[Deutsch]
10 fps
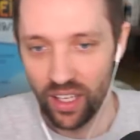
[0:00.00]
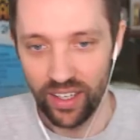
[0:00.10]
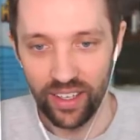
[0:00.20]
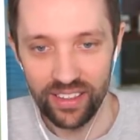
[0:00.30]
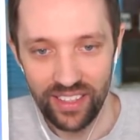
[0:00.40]

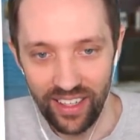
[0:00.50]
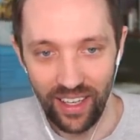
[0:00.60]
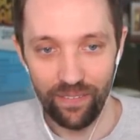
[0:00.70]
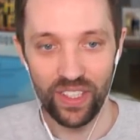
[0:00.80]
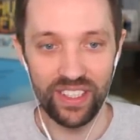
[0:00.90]
äh, dann
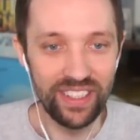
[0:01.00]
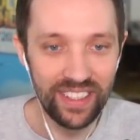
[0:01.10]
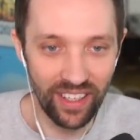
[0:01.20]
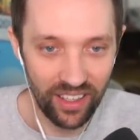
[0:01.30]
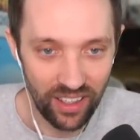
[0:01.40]
haben wir
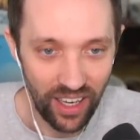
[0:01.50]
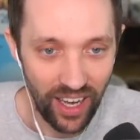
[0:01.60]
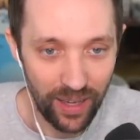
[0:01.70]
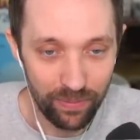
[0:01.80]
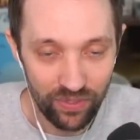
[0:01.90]
hier,
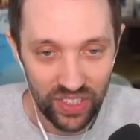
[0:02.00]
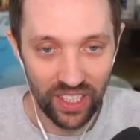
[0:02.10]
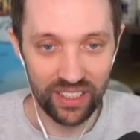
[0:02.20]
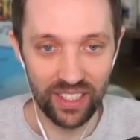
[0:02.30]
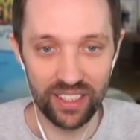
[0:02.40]
haben
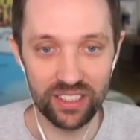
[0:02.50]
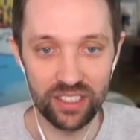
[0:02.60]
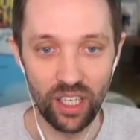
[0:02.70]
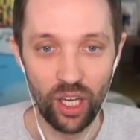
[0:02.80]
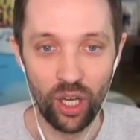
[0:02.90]
wir
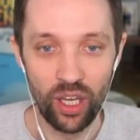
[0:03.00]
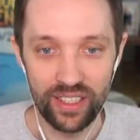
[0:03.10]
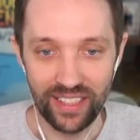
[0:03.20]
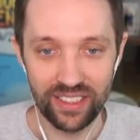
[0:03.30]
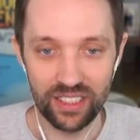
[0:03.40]
das,
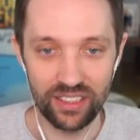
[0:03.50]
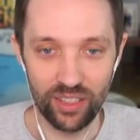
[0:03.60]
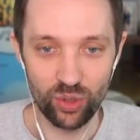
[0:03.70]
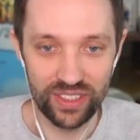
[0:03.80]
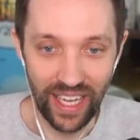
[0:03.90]
das ist,
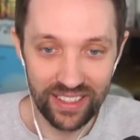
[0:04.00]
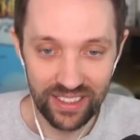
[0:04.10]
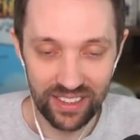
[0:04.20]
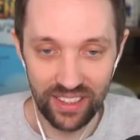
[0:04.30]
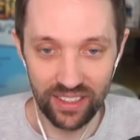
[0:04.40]
also das
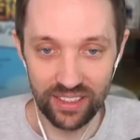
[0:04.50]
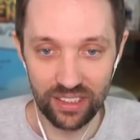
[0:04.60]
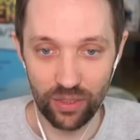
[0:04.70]
hier ist